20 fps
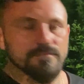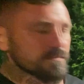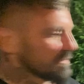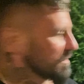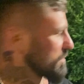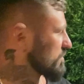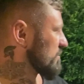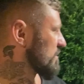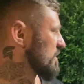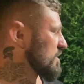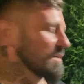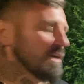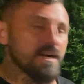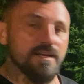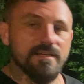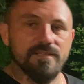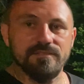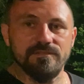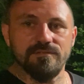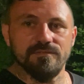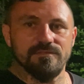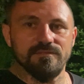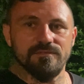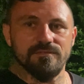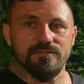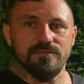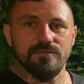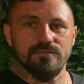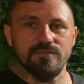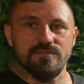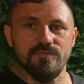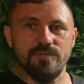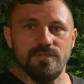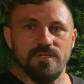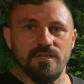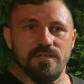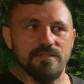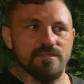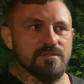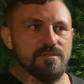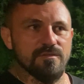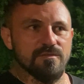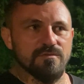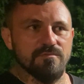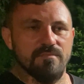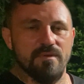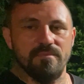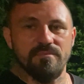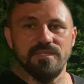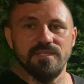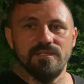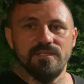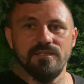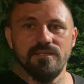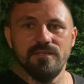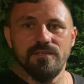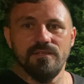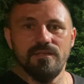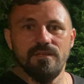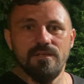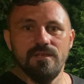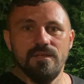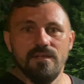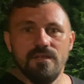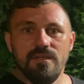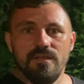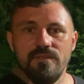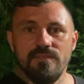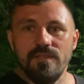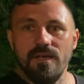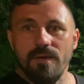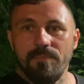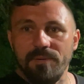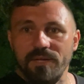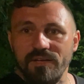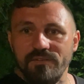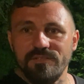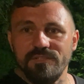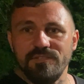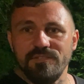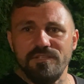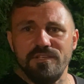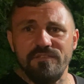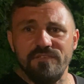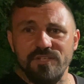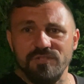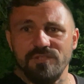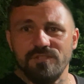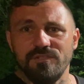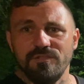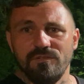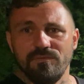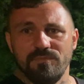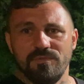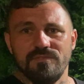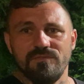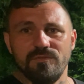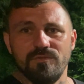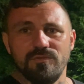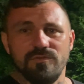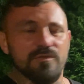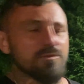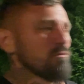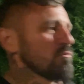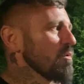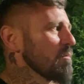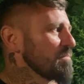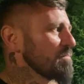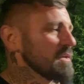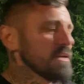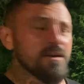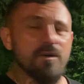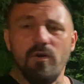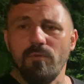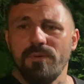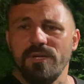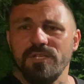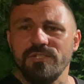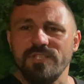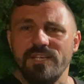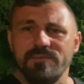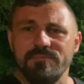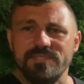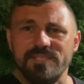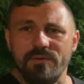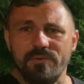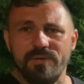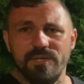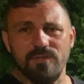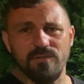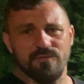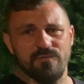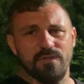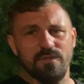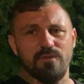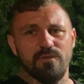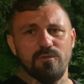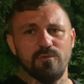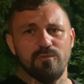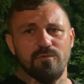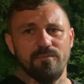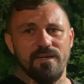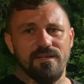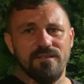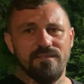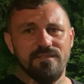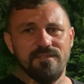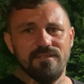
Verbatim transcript: No mówię, no jak, no, no, no dzwonię, ale nie rozumiem. Naprawdę nie wierzę, ty do mnie dzwonisz? Chłopie, obejrzałem całego twojego YouTube'a.